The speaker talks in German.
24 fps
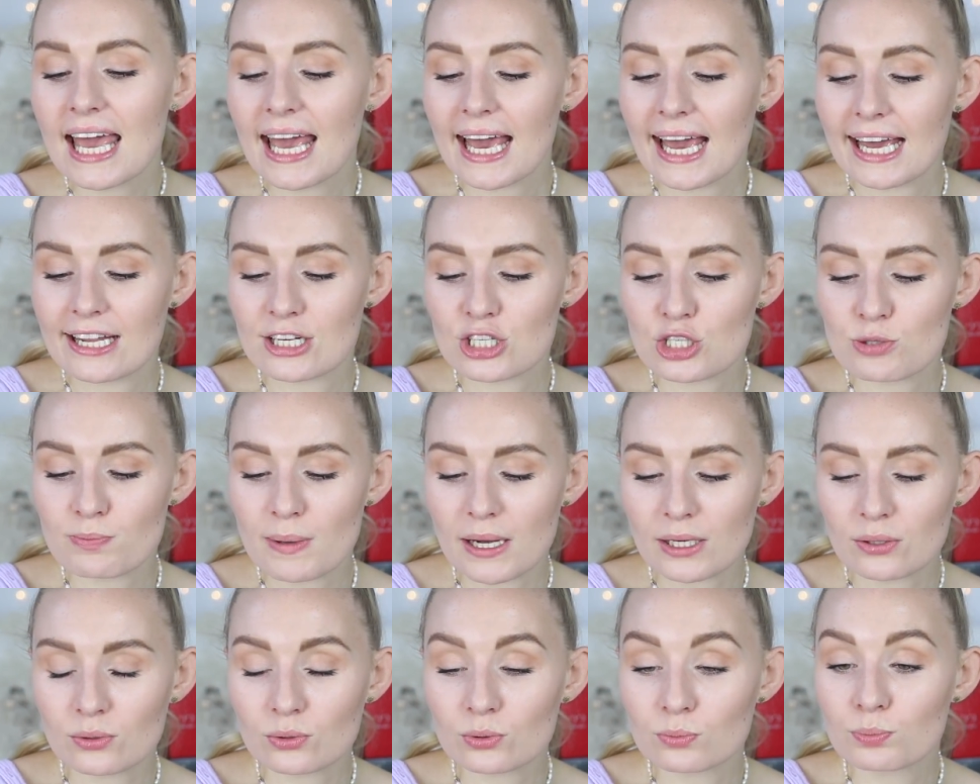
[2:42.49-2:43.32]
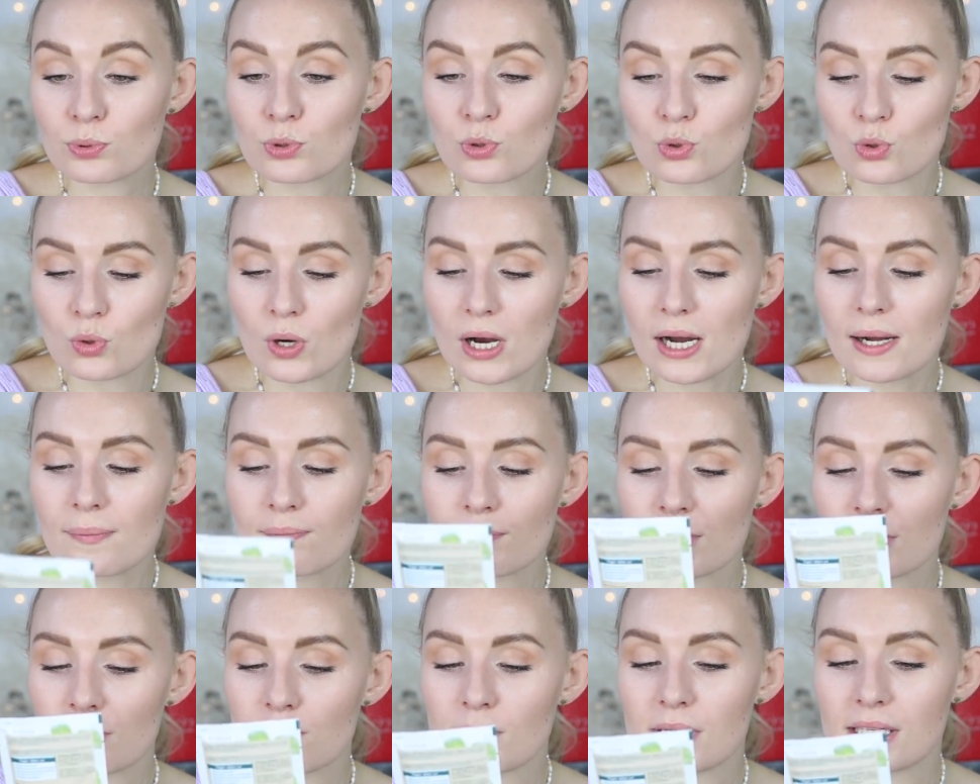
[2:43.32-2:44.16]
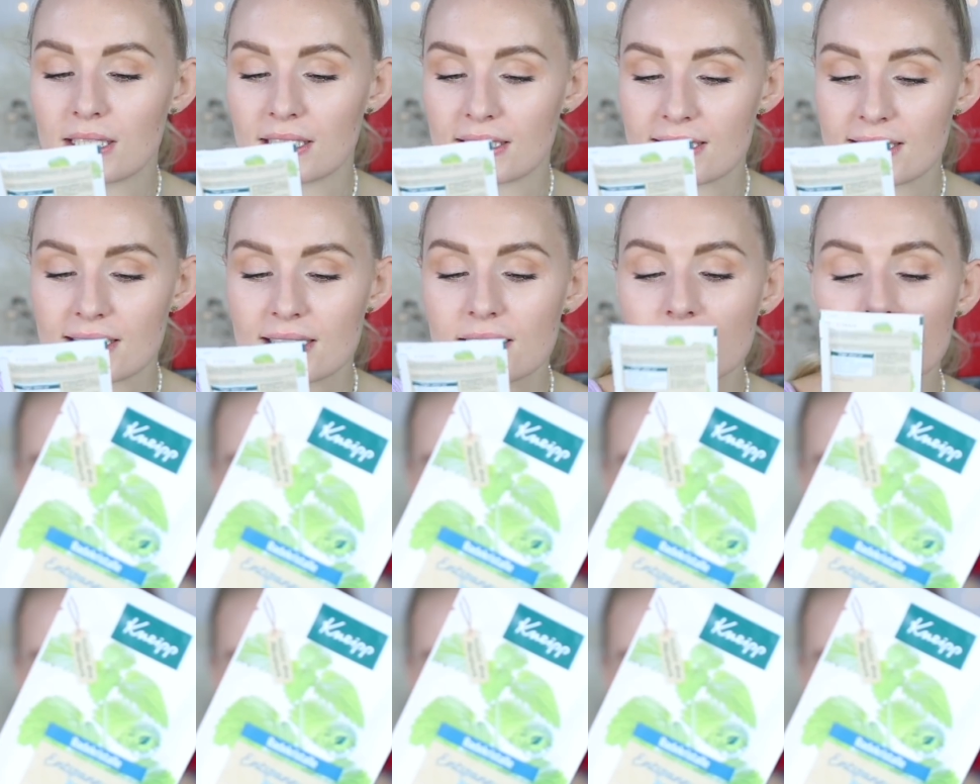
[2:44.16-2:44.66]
Entspannung pur mit Melisse.